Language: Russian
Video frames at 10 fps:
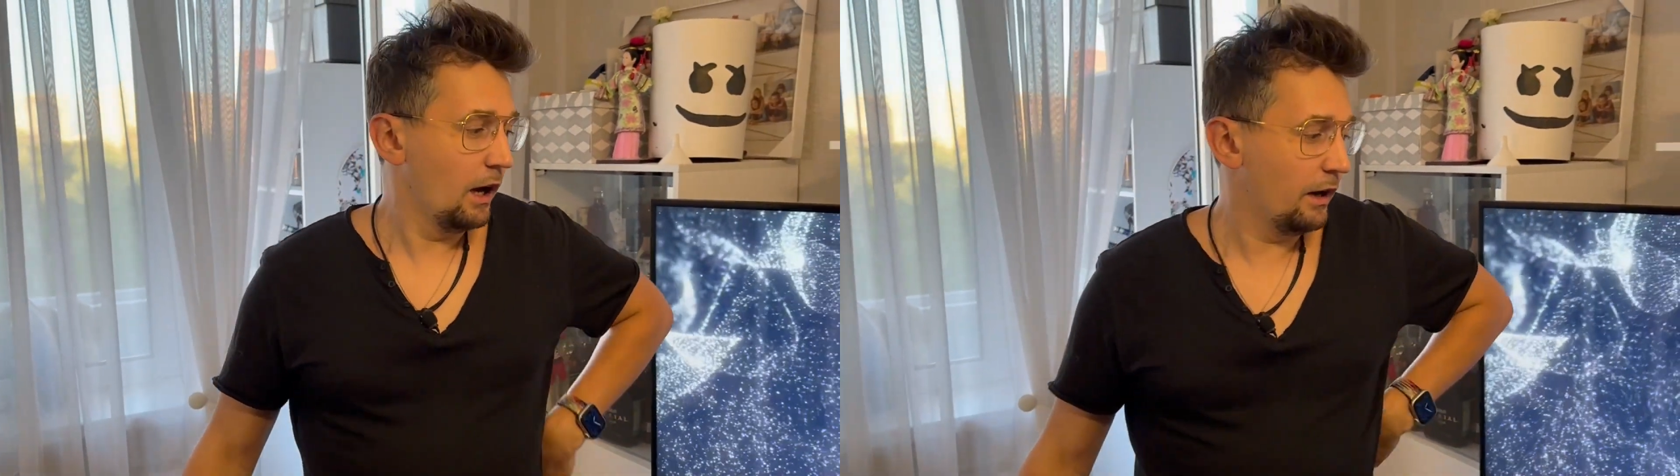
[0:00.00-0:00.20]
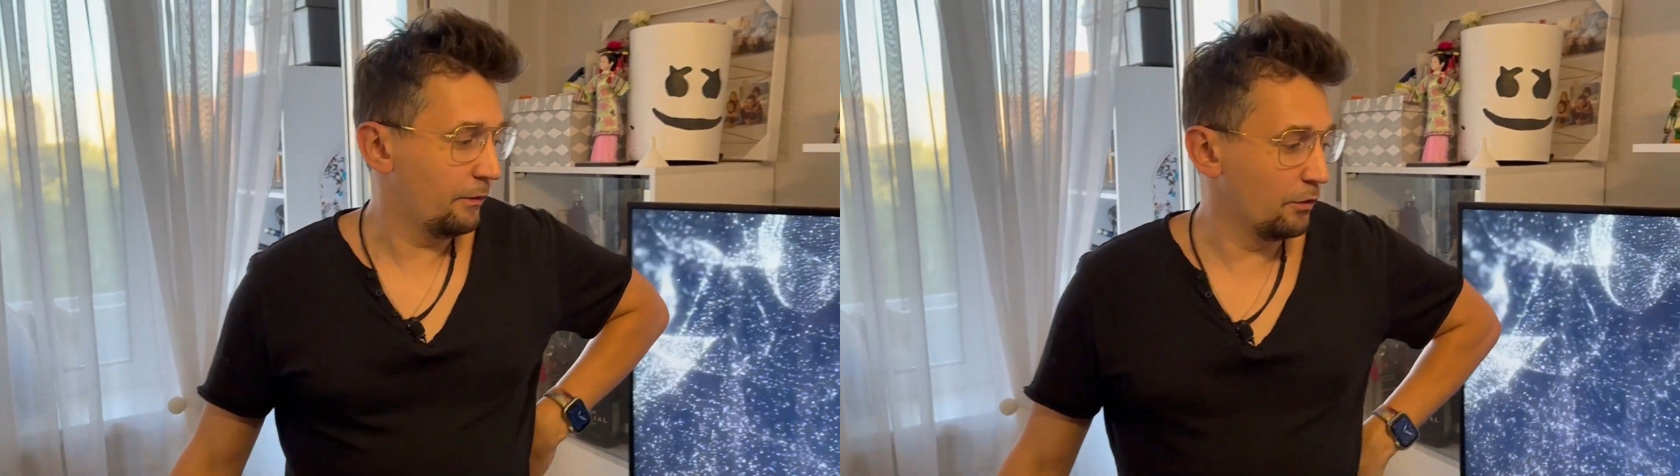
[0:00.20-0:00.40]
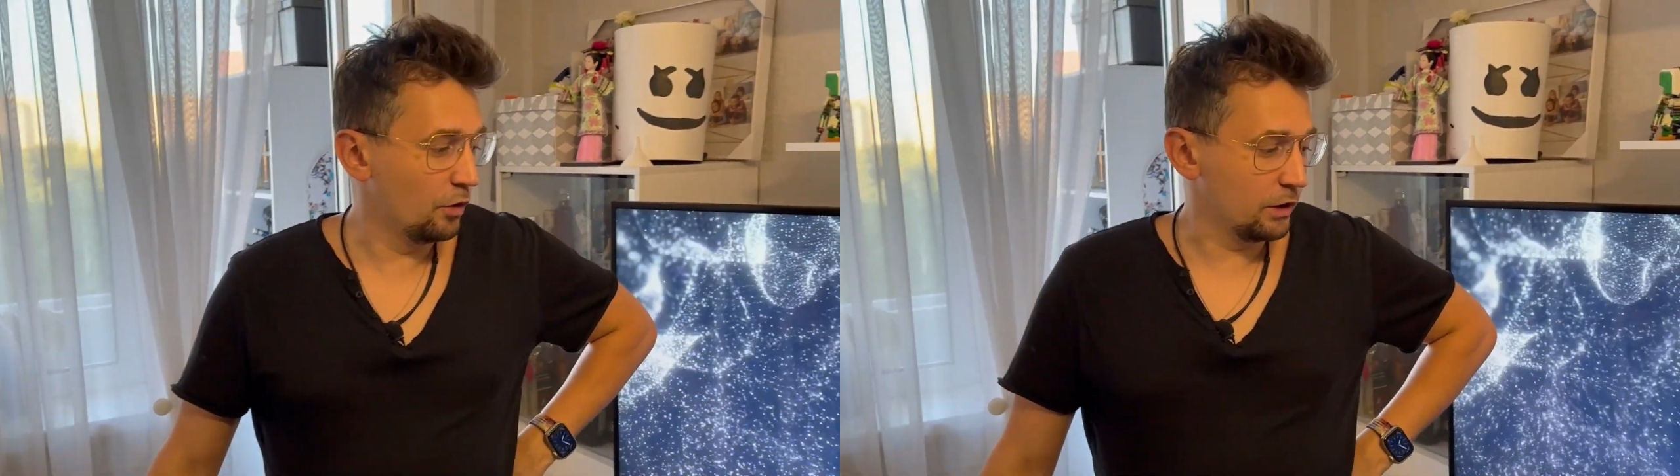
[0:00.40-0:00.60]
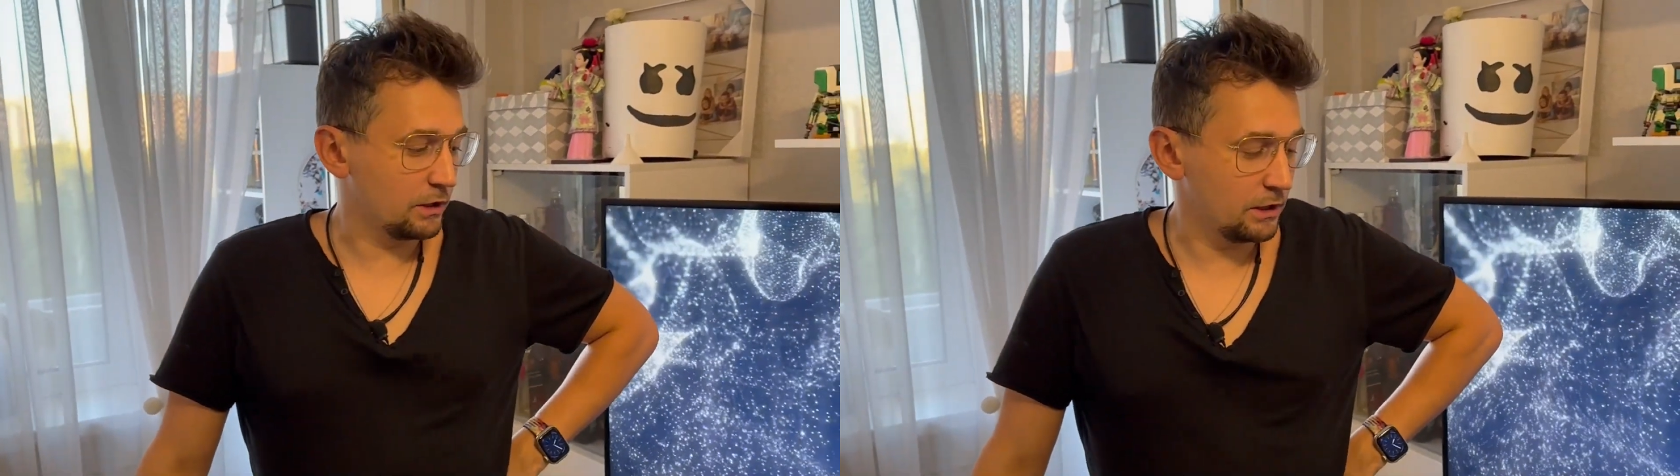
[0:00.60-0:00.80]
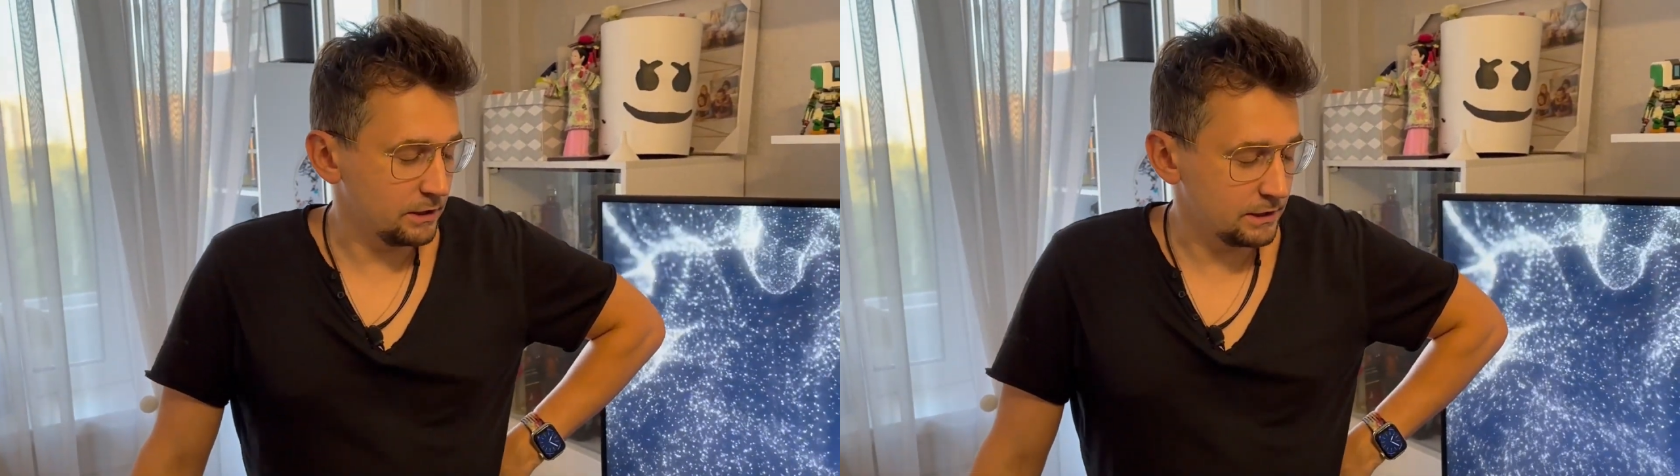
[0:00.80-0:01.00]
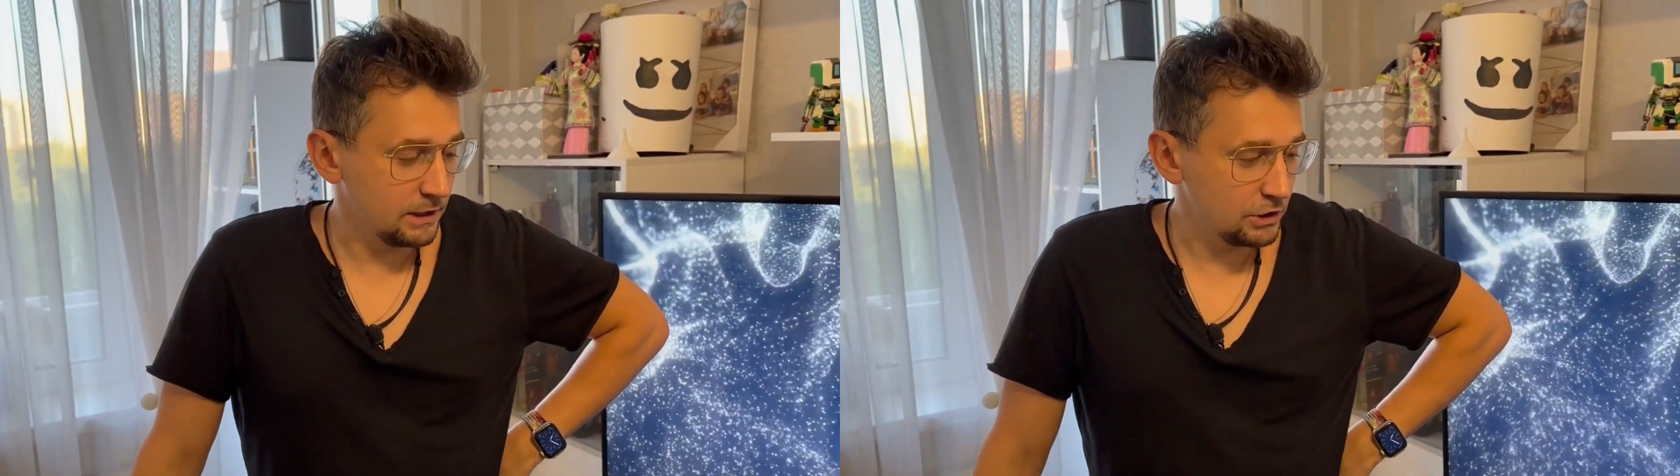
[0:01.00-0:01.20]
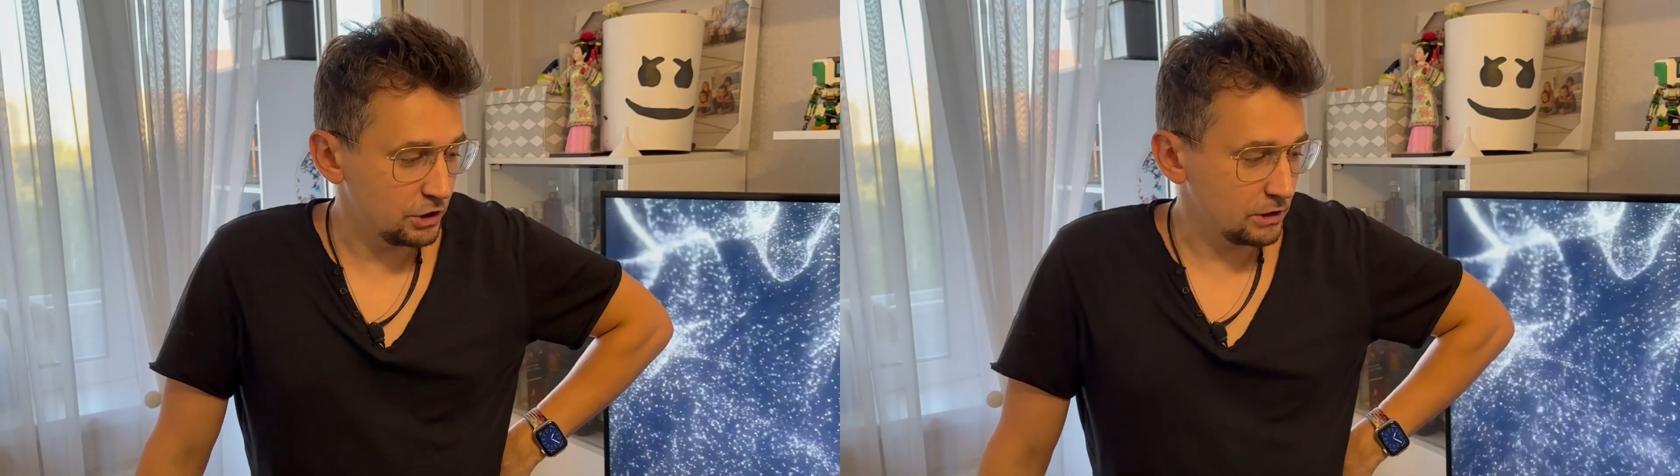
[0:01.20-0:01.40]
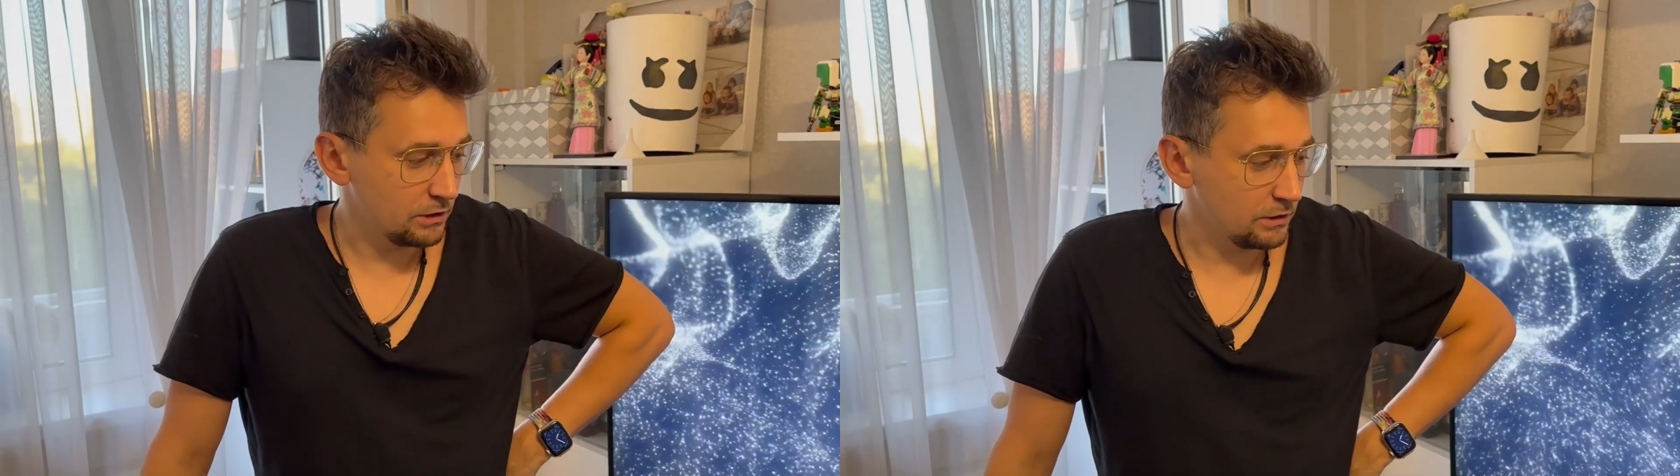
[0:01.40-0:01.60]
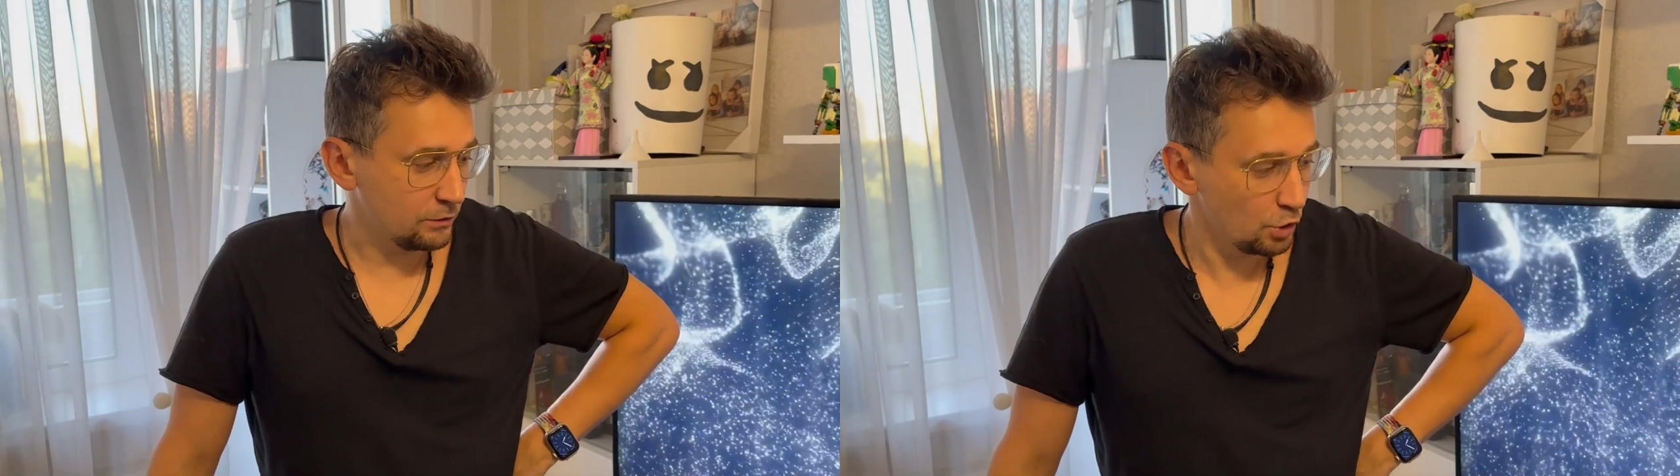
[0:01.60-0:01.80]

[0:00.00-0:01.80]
Вот, значит,